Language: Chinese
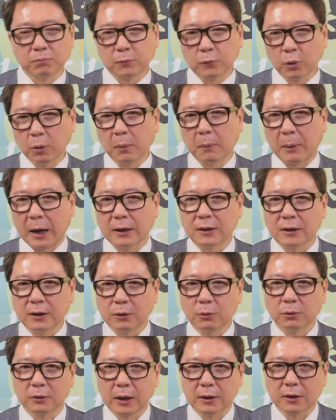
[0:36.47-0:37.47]
都会把它
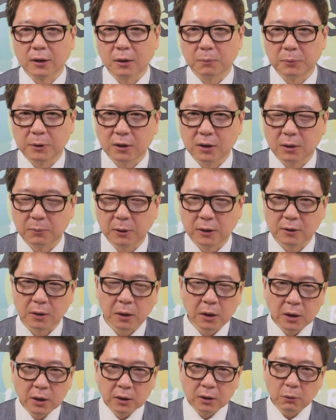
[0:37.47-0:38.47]
记录在这个笔记本
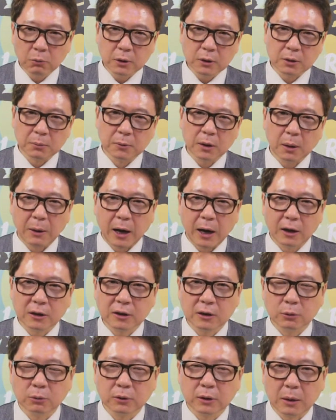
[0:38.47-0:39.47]
上。那为什么要把它
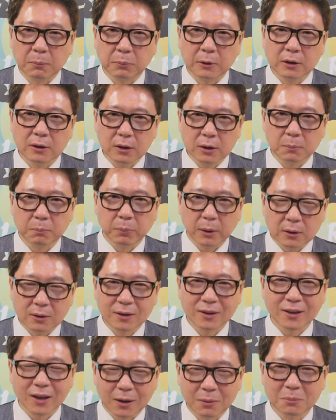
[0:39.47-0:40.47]
记录在笔记本
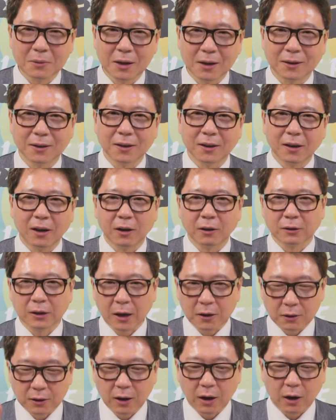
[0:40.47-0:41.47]
上面呢？哈，
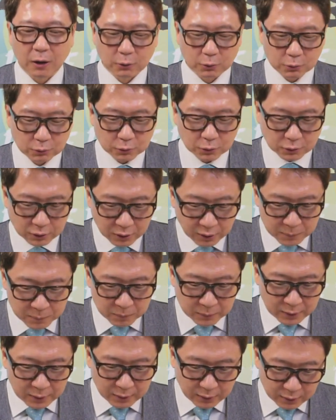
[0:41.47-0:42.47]
它有个好处就是，
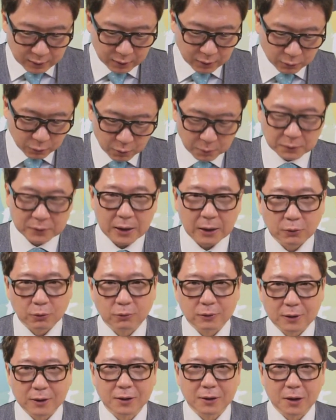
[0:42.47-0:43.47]
呃，我们在
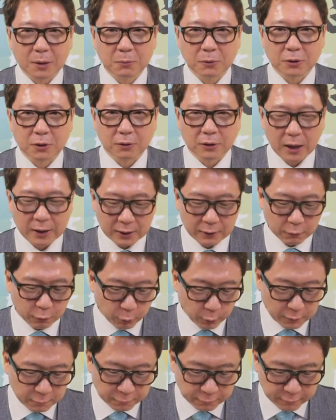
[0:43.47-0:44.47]
主持节目的时候，它可以
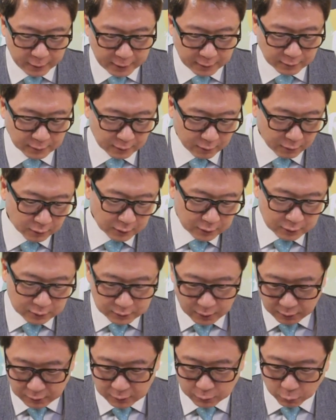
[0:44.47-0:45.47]
回翻。哦，
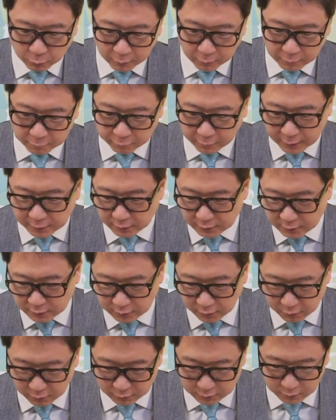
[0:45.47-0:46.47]
当你回翻的
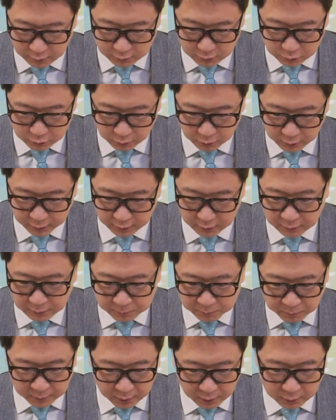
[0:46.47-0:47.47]
时候呢，你就可以
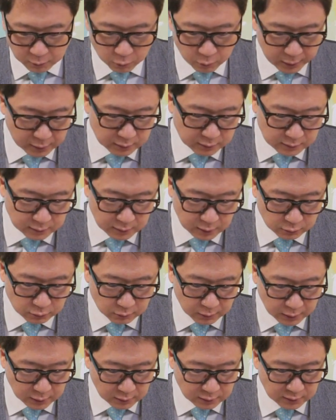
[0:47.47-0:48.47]
很快的知道
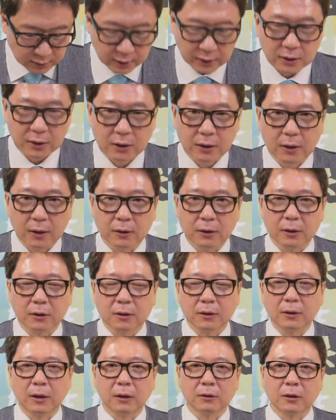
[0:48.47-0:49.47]
说，哎，前一天的
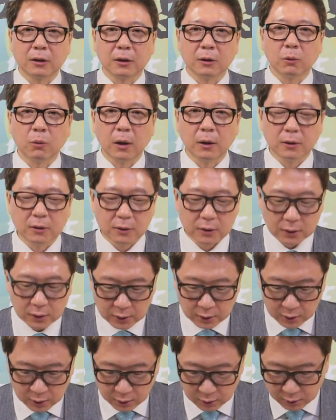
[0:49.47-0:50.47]
市场情况，以及
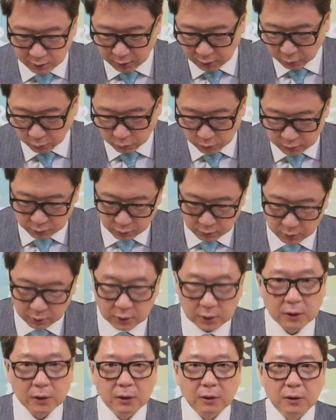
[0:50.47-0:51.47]
呃，或者说
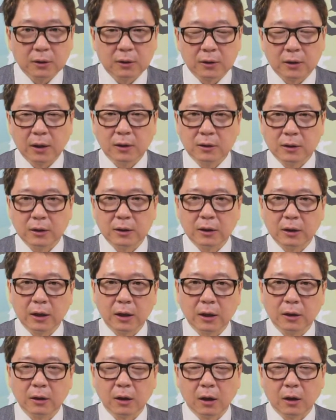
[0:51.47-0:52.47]
前几
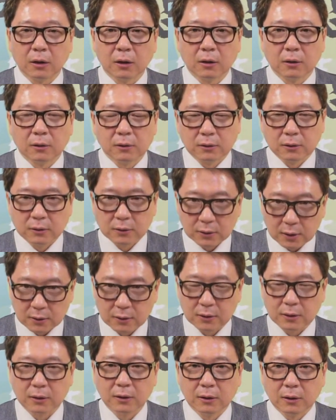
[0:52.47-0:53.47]
天啊，甚
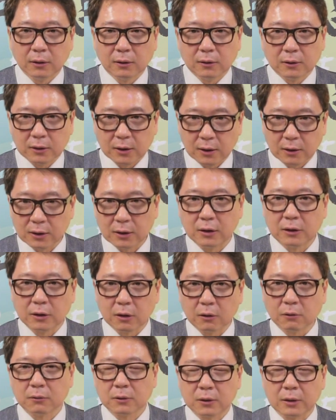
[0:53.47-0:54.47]
至前几
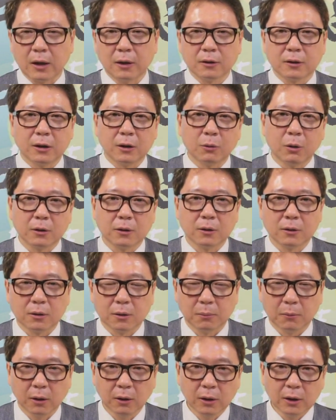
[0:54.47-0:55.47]
周市场情况是
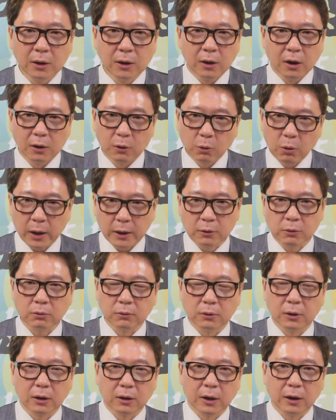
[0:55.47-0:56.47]
什么，很快
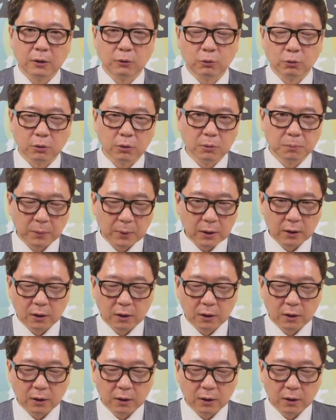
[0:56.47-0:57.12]
速的可以去。